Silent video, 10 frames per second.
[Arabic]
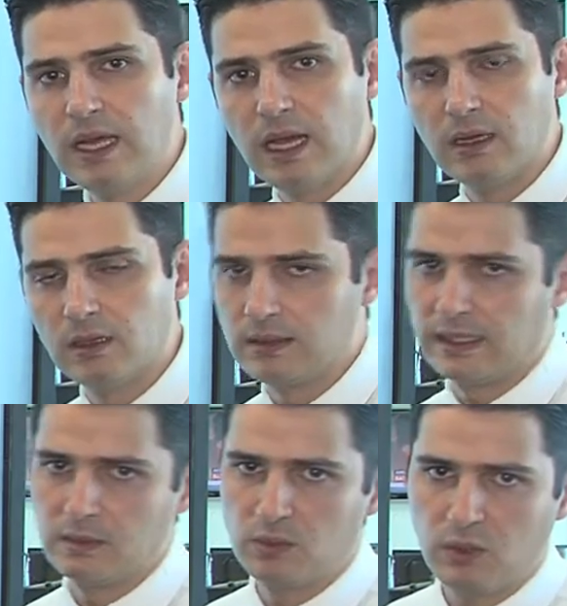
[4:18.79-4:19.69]

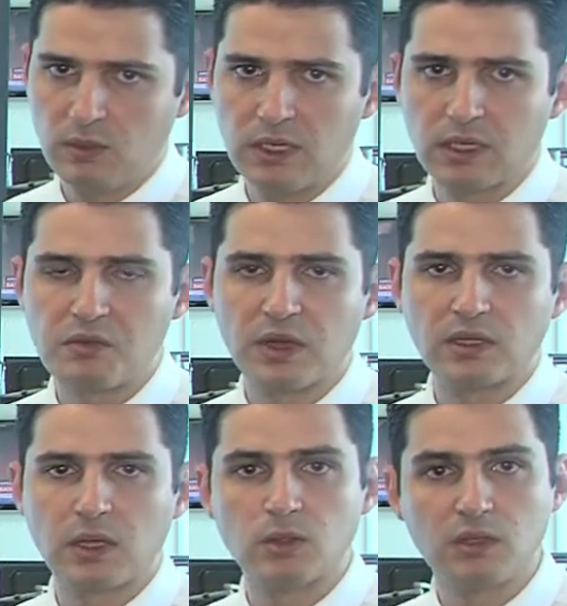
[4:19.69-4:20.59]
يعني نوع من
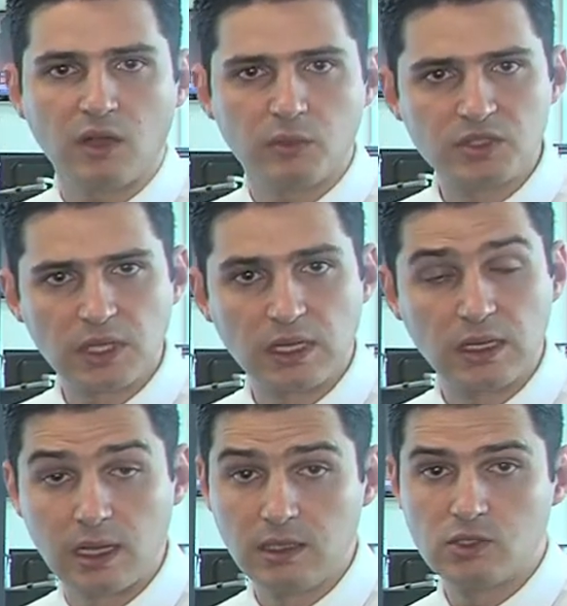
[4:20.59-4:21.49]
الانخفاض أو الضعف بشكل
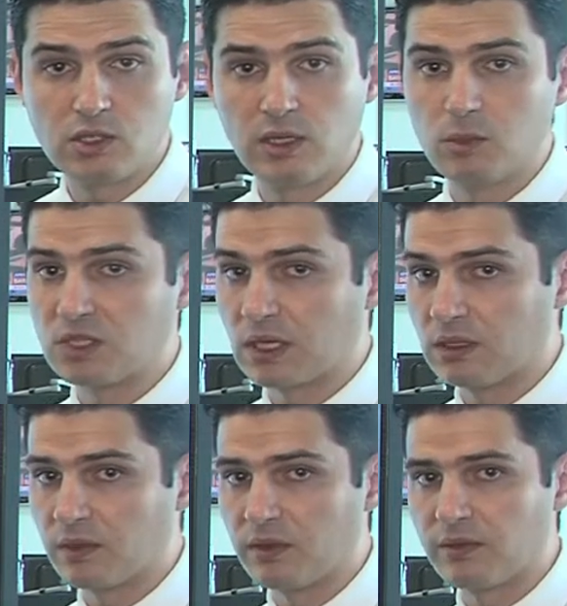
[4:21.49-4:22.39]
قليل جدا وبشكل
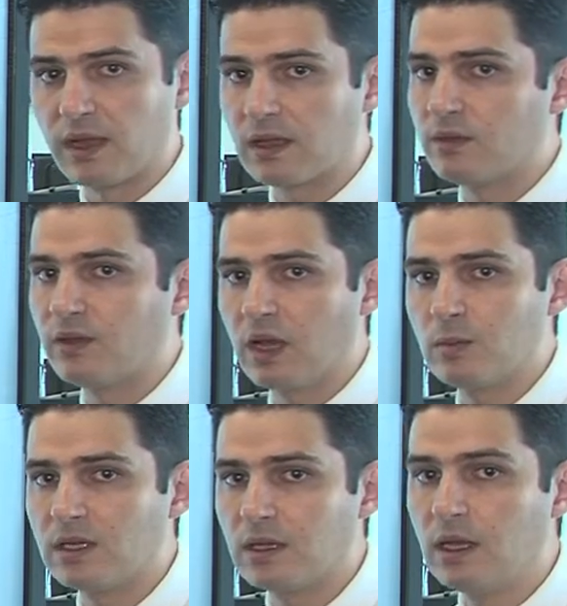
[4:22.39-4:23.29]
طفيف لكن في
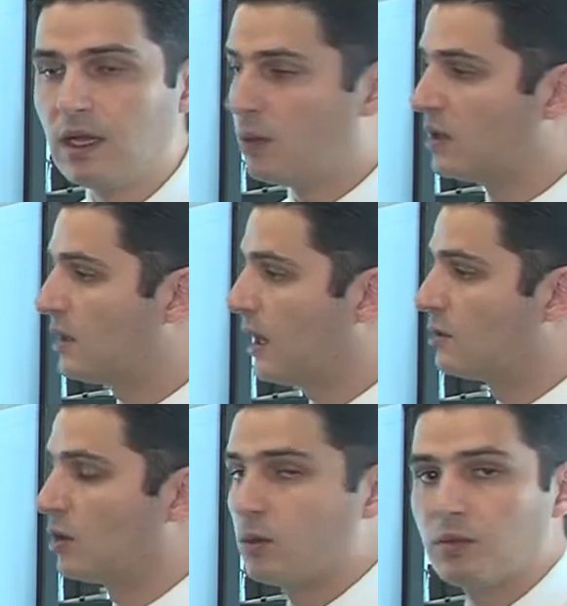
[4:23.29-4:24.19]
ألمانيا
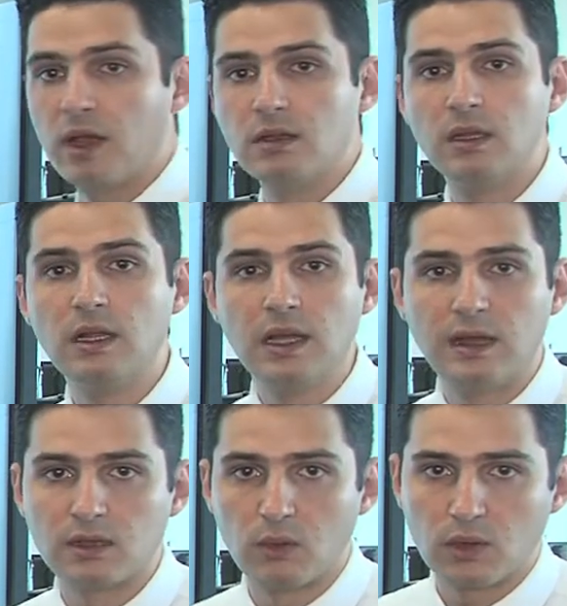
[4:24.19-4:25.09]
والاتحاد الأوروبي أيضا
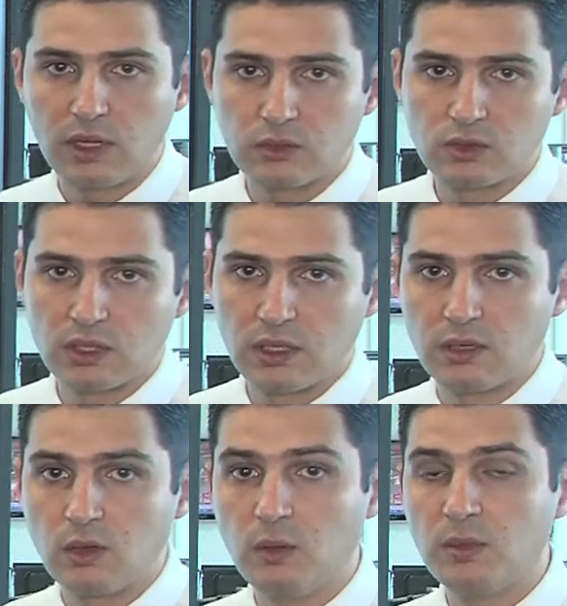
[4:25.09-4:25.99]
التوقعات تشير
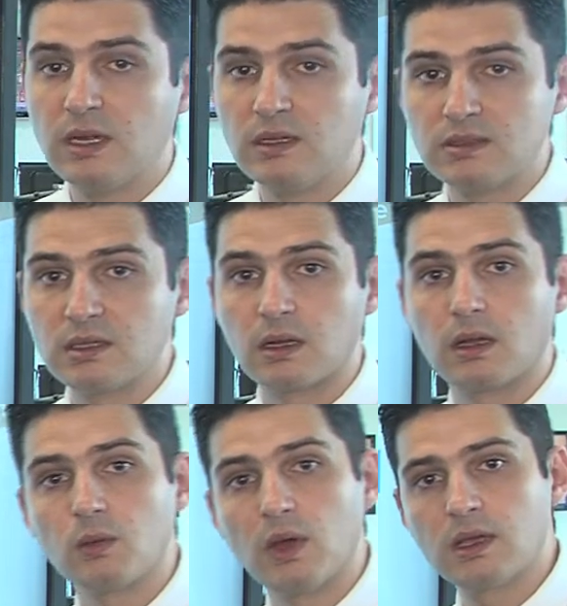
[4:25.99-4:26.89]
إلى نوع من
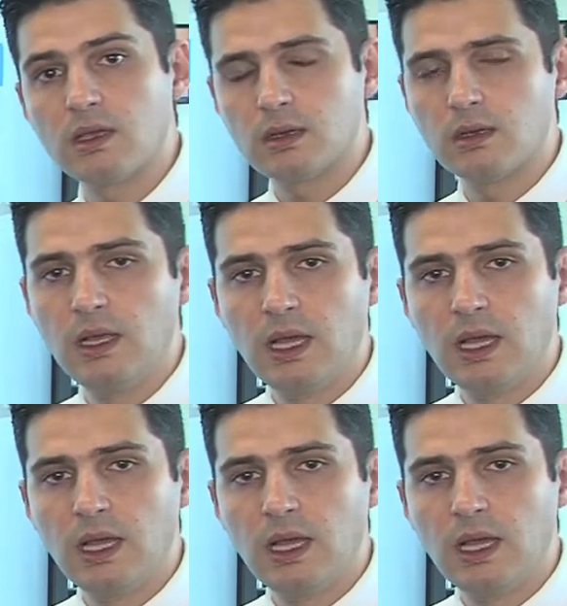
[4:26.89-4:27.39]
الاستقرار وأخيرا